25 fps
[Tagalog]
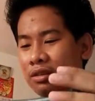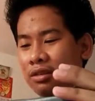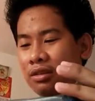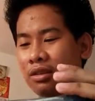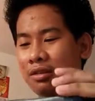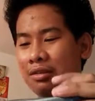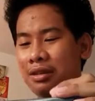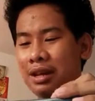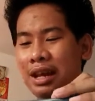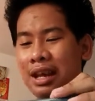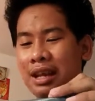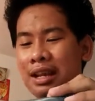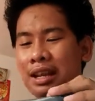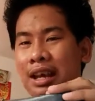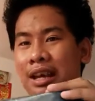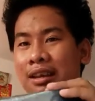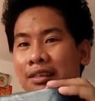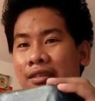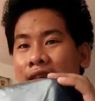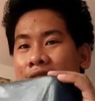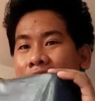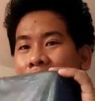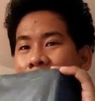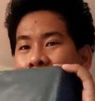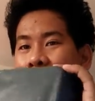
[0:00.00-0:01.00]
So, ayan
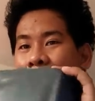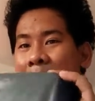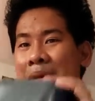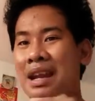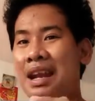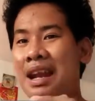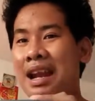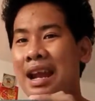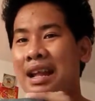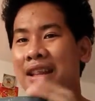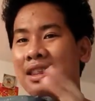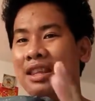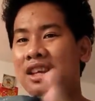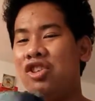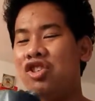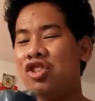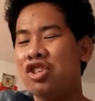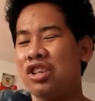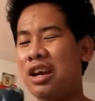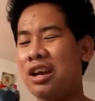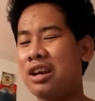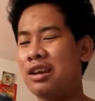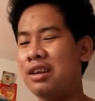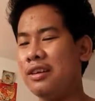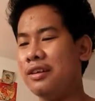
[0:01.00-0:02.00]
guys. Open na natin
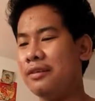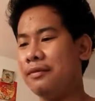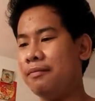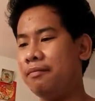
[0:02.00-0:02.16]
siya.